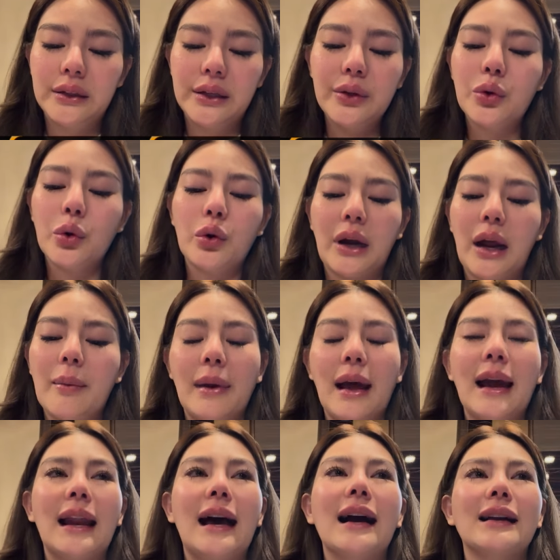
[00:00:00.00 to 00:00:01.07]
ดิวโดนทำลา
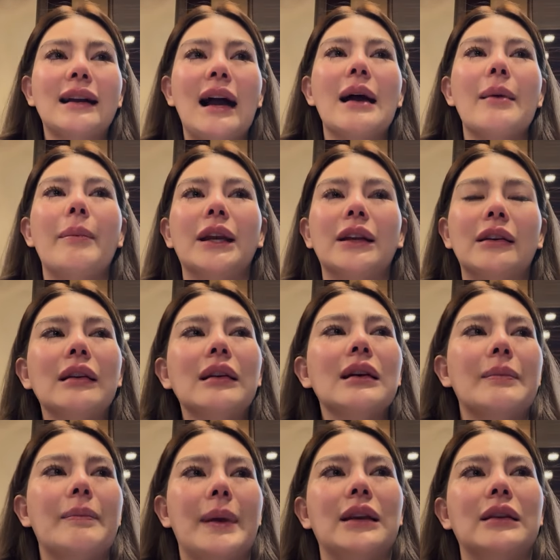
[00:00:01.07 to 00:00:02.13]
ยร่างกายมันก็เลย
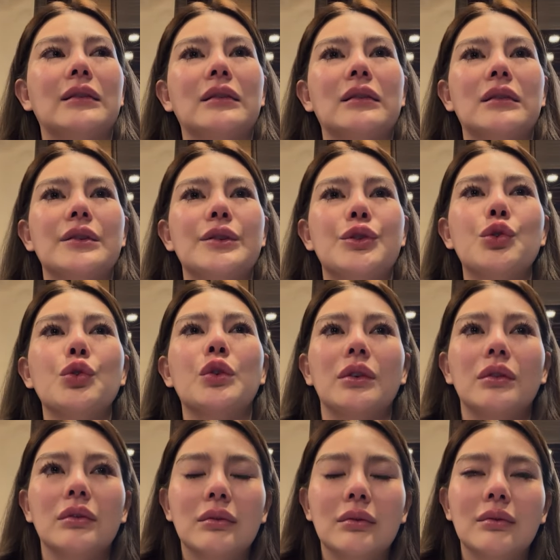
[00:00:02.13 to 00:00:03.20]
เป็นจุด
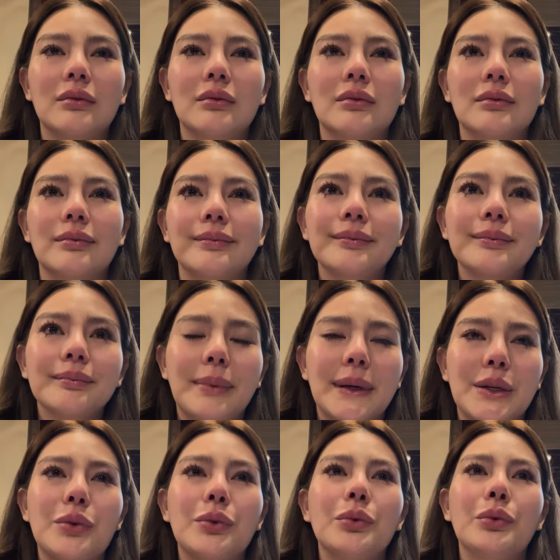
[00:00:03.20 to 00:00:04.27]
ปะ
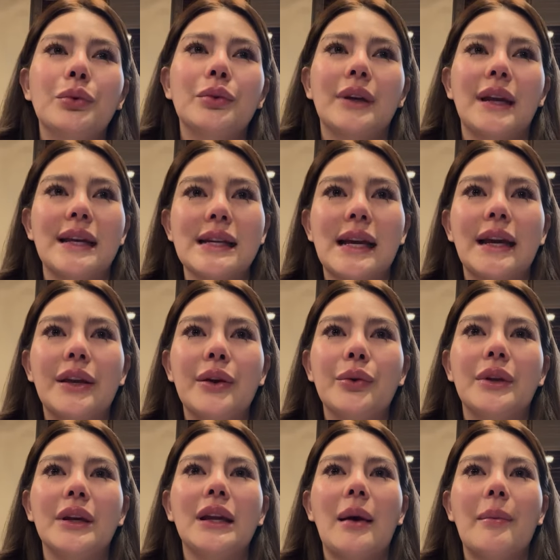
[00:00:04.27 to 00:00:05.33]
ทุในใจดิว
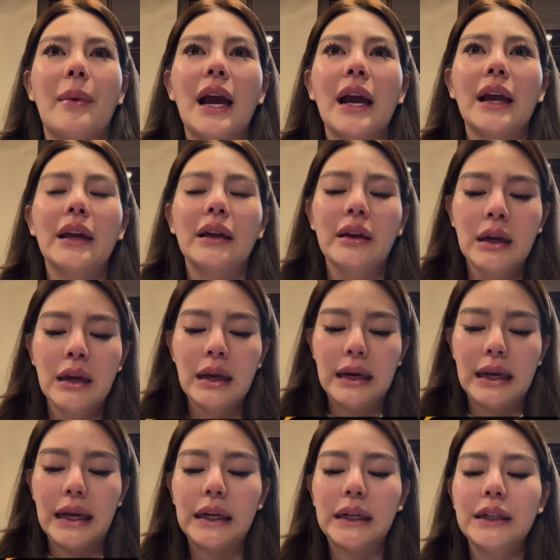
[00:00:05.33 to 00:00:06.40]
ที่ทำให้
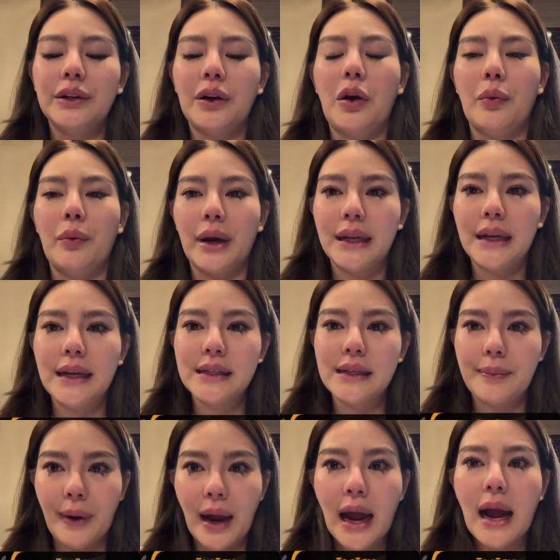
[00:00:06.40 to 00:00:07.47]
ในคืนของวันที่
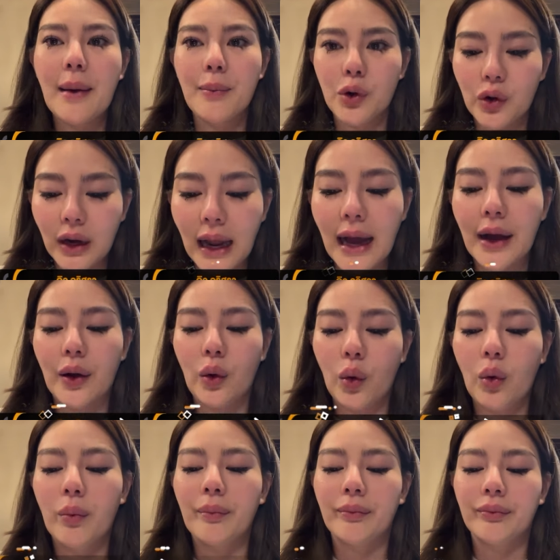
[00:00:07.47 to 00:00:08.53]
15 มกราคม